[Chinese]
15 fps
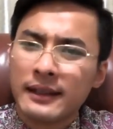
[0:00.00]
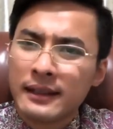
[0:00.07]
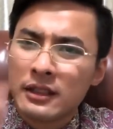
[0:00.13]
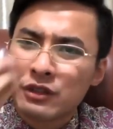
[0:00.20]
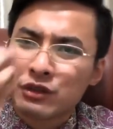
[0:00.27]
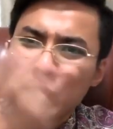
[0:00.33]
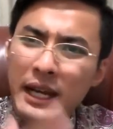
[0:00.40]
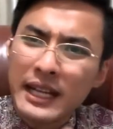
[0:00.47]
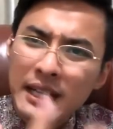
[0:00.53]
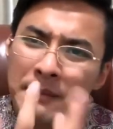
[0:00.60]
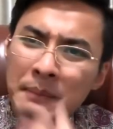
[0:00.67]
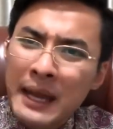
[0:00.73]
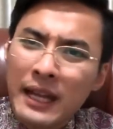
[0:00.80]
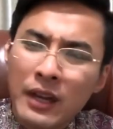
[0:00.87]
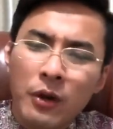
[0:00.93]
水利
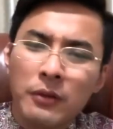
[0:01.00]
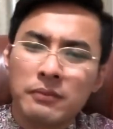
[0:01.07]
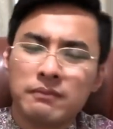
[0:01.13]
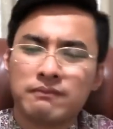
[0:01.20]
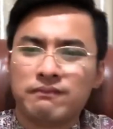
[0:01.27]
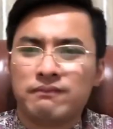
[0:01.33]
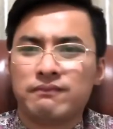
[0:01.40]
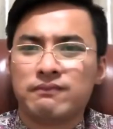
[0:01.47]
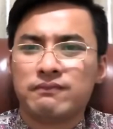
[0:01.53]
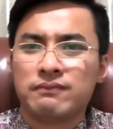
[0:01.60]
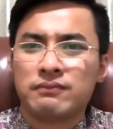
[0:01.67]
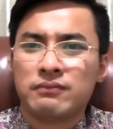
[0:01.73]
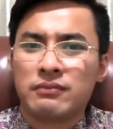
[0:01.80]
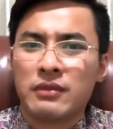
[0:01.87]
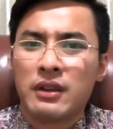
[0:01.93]
没有
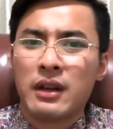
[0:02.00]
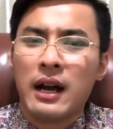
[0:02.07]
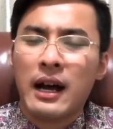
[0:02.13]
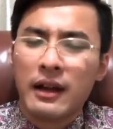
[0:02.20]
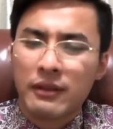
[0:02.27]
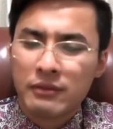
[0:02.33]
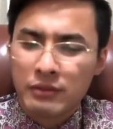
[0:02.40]
啊，